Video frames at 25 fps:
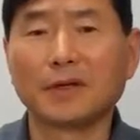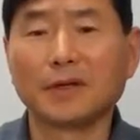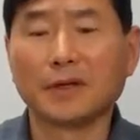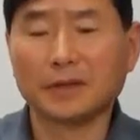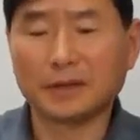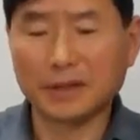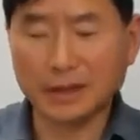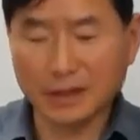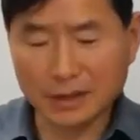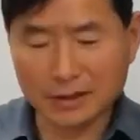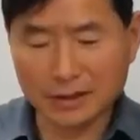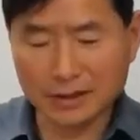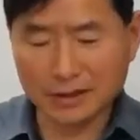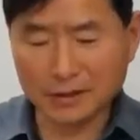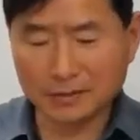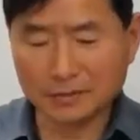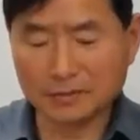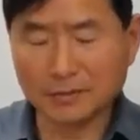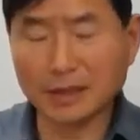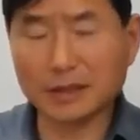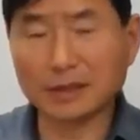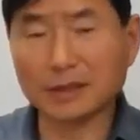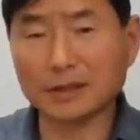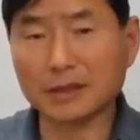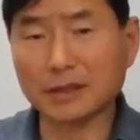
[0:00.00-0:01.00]
내가 지금
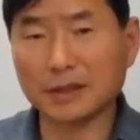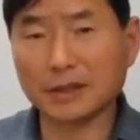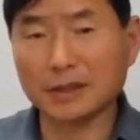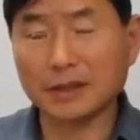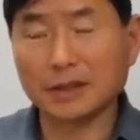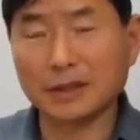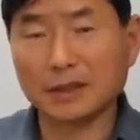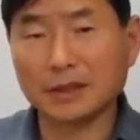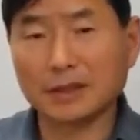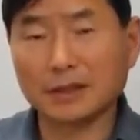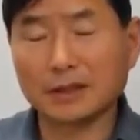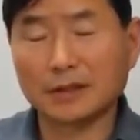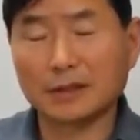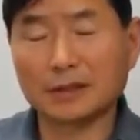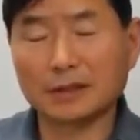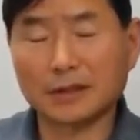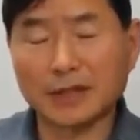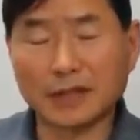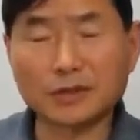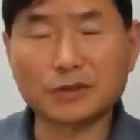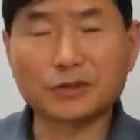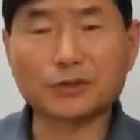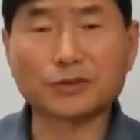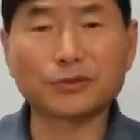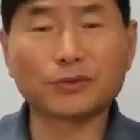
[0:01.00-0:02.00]
만약에 어,
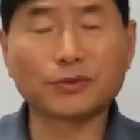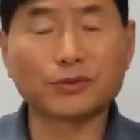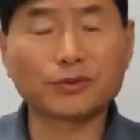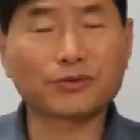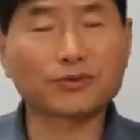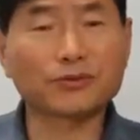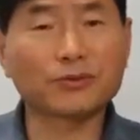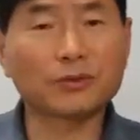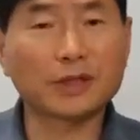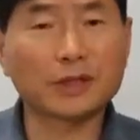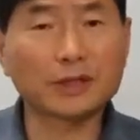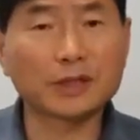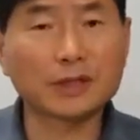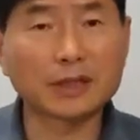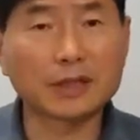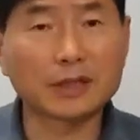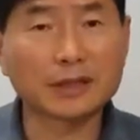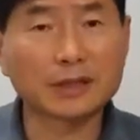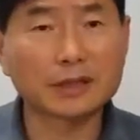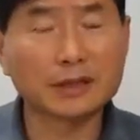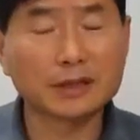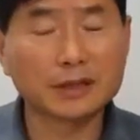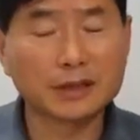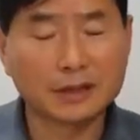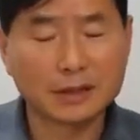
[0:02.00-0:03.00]
갈증으로 죽어간다.
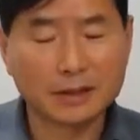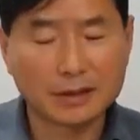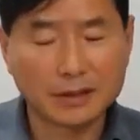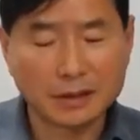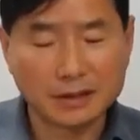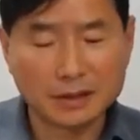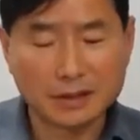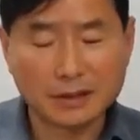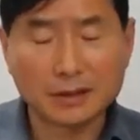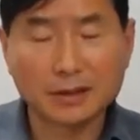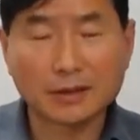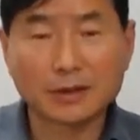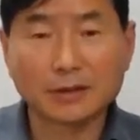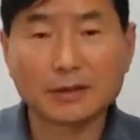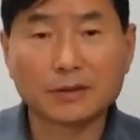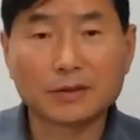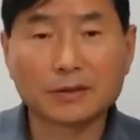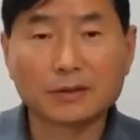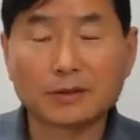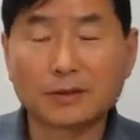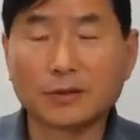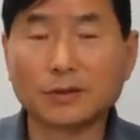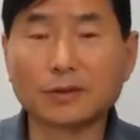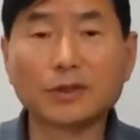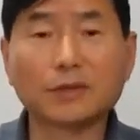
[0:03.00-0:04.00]

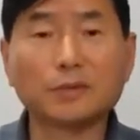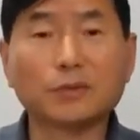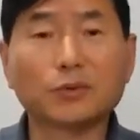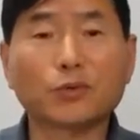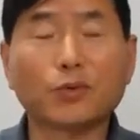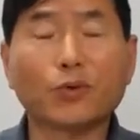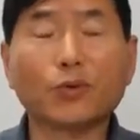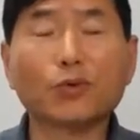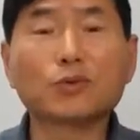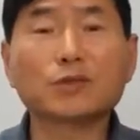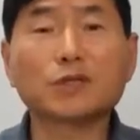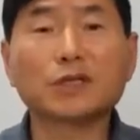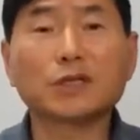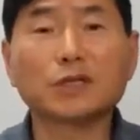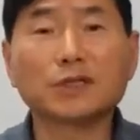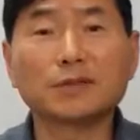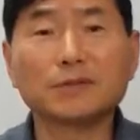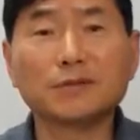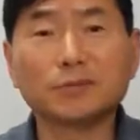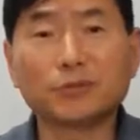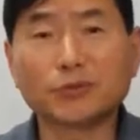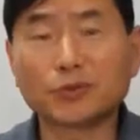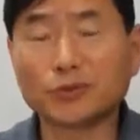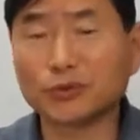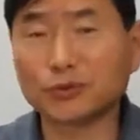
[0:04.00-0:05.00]
거기 뭐 공자님이
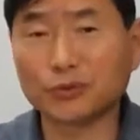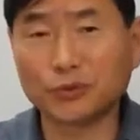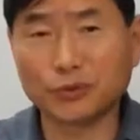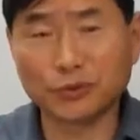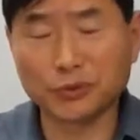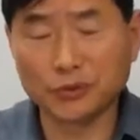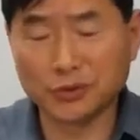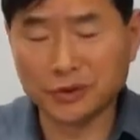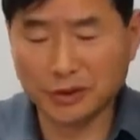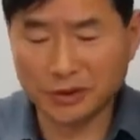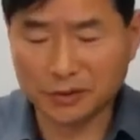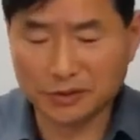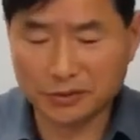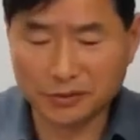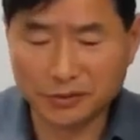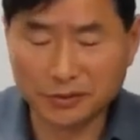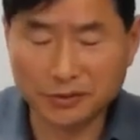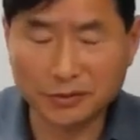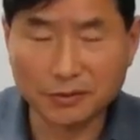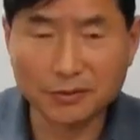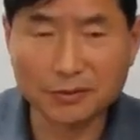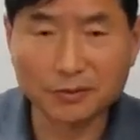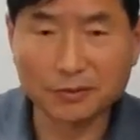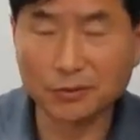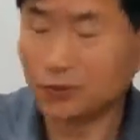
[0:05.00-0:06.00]
무슨 소용이 있겠어요?
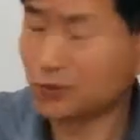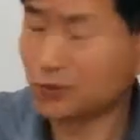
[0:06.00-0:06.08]
뭐